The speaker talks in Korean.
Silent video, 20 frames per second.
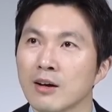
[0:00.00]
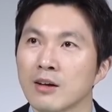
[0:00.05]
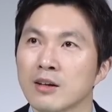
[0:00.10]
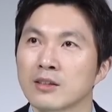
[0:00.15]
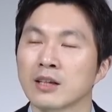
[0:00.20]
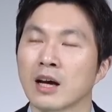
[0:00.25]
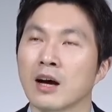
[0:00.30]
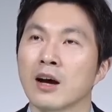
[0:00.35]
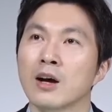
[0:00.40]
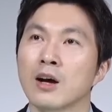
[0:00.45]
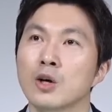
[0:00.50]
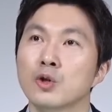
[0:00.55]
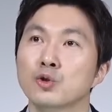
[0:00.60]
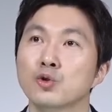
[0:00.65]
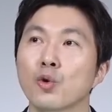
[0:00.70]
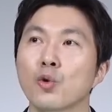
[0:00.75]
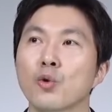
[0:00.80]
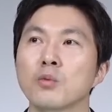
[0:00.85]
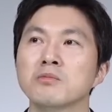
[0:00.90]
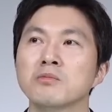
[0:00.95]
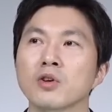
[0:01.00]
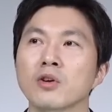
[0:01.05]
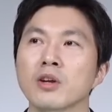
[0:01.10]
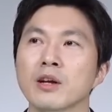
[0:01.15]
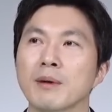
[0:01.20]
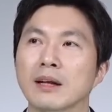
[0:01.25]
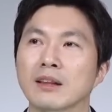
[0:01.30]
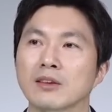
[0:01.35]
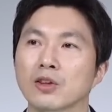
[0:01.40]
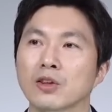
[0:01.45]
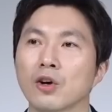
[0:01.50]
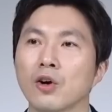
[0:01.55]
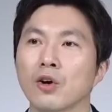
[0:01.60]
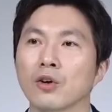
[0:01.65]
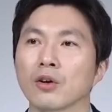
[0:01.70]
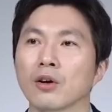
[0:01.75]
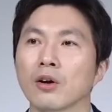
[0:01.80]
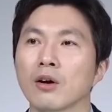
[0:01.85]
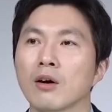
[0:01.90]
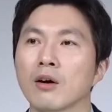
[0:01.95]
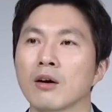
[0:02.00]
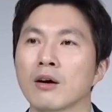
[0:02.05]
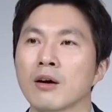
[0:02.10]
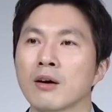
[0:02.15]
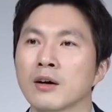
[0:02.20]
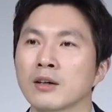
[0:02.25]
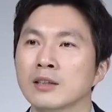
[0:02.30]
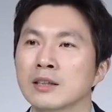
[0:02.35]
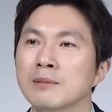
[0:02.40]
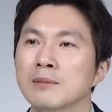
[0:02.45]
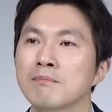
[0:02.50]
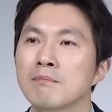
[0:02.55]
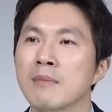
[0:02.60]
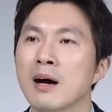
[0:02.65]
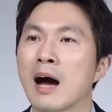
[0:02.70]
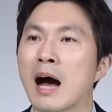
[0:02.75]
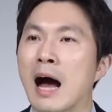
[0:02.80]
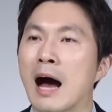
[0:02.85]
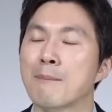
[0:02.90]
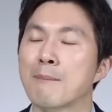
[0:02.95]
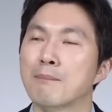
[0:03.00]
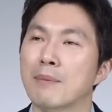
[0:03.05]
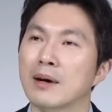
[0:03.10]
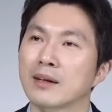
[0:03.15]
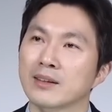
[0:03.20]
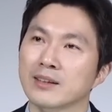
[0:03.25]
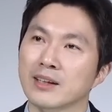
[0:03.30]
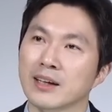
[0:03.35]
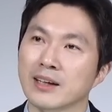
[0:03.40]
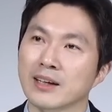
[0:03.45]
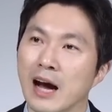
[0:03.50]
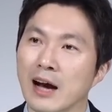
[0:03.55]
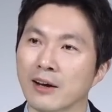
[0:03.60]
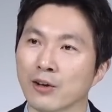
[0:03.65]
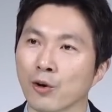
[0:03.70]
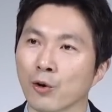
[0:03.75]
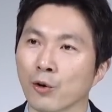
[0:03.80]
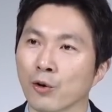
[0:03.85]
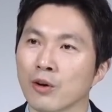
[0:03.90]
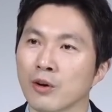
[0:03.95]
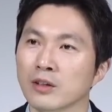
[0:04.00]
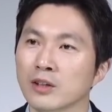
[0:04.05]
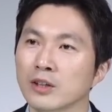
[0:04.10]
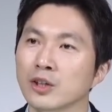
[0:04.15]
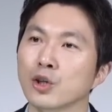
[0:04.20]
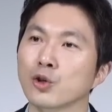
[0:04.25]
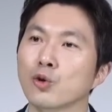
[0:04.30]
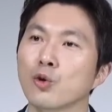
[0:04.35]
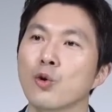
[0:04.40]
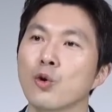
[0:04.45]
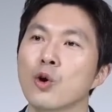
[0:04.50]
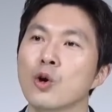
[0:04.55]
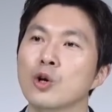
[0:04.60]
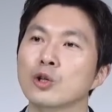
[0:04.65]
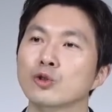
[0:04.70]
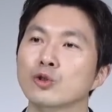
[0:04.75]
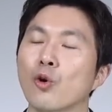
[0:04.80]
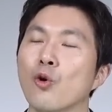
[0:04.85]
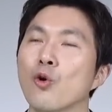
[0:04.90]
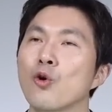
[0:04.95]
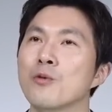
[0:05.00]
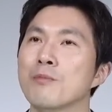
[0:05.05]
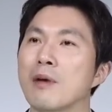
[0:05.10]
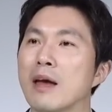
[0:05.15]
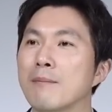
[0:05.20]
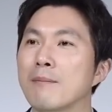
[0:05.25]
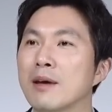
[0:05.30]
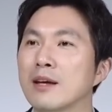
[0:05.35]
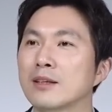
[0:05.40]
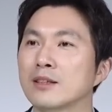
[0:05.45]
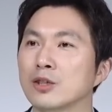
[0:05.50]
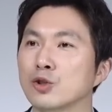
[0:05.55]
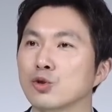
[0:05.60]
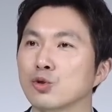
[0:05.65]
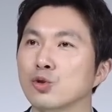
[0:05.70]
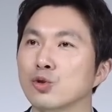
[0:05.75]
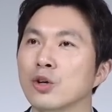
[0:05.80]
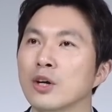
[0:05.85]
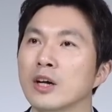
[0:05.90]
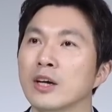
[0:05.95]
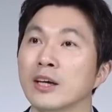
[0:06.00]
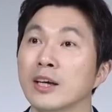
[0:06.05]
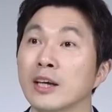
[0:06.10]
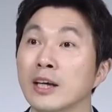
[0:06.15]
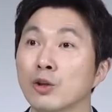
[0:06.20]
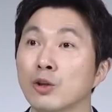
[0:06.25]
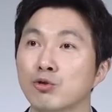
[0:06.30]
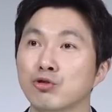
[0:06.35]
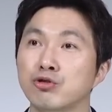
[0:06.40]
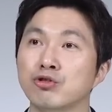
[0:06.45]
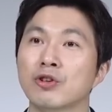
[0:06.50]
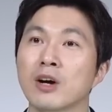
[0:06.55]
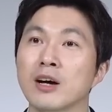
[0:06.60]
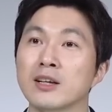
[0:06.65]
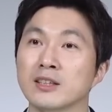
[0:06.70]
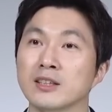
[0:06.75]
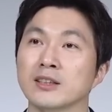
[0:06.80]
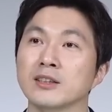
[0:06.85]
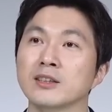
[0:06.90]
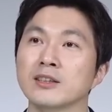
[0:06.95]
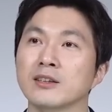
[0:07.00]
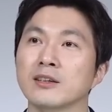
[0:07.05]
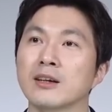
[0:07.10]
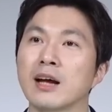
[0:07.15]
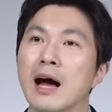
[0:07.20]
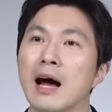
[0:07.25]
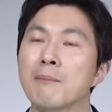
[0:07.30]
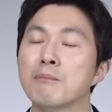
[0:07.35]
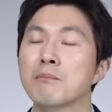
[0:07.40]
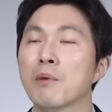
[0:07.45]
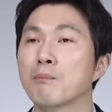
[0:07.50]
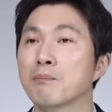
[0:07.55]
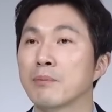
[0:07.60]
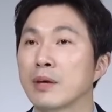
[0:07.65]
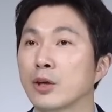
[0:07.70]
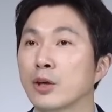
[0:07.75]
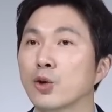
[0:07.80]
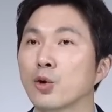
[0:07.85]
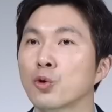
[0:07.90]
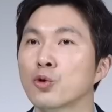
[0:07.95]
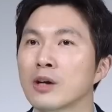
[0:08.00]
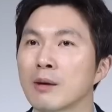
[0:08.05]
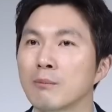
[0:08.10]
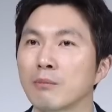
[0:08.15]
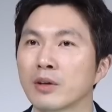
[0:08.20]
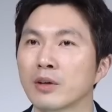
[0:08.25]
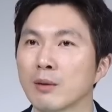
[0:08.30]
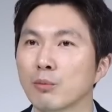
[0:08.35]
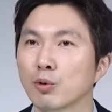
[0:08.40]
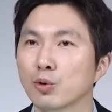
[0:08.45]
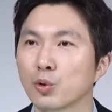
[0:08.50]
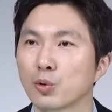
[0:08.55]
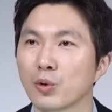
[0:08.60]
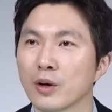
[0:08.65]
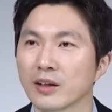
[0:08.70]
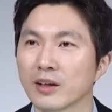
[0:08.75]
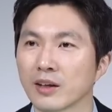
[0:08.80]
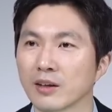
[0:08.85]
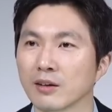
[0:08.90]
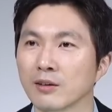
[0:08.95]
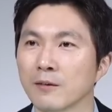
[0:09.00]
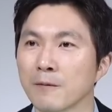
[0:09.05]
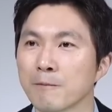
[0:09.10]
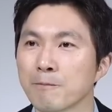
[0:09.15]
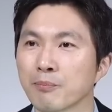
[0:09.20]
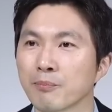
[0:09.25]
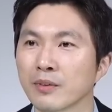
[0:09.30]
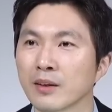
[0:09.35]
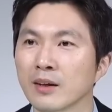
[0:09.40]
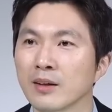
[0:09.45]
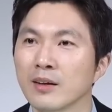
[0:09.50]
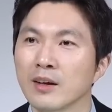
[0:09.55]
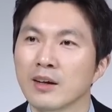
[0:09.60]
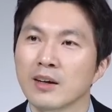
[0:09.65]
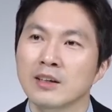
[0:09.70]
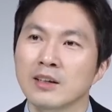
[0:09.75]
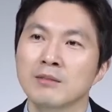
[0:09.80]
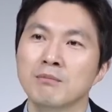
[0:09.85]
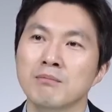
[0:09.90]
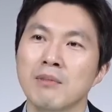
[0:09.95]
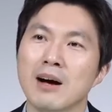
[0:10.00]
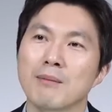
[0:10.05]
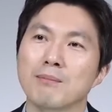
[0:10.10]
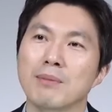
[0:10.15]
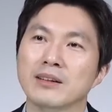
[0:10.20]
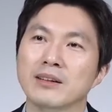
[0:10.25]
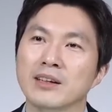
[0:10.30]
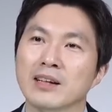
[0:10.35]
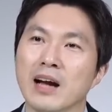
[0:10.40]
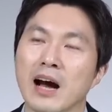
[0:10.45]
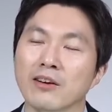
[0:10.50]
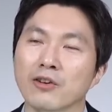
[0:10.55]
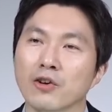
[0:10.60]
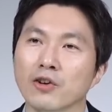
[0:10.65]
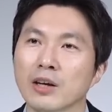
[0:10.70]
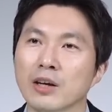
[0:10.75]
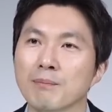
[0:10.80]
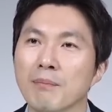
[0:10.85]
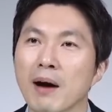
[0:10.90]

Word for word: 자, 조금 전에 봤던 음마 아파트의 가격 그리고 서울 매매 지수 이 두 가지를 한번 비교를 한번 해보도록 할게요. 음마 아파트의 가격이